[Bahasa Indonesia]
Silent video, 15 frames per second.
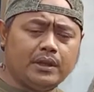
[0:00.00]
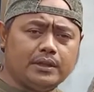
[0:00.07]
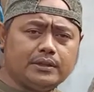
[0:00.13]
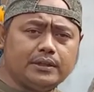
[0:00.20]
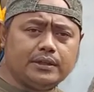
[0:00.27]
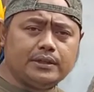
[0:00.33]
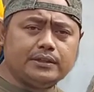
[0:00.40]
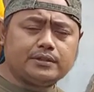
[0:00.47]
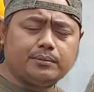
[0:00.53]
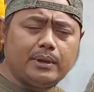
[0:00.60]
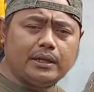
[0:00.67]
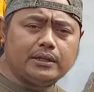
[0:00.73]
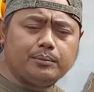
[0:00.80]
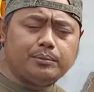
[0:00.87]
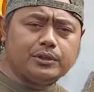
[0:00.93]
di
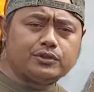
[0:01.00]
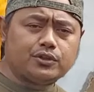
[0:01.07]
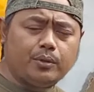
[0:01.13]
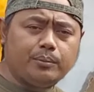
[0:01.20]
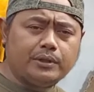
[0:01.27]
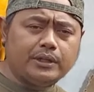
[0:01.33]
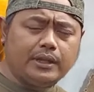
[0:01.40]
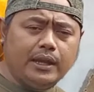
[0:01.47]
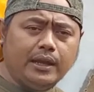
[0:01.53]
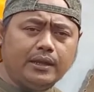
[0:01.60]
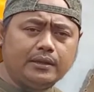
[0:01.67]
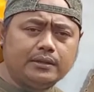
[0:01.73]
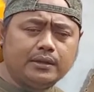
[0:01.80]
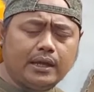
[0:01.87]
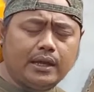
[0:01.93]
Cemani Beef Shop ini ya
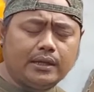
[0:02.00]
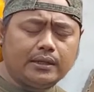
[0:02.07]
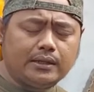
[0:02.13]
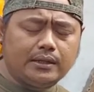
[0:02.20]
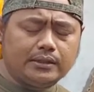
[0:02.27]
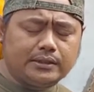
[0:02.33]
eh,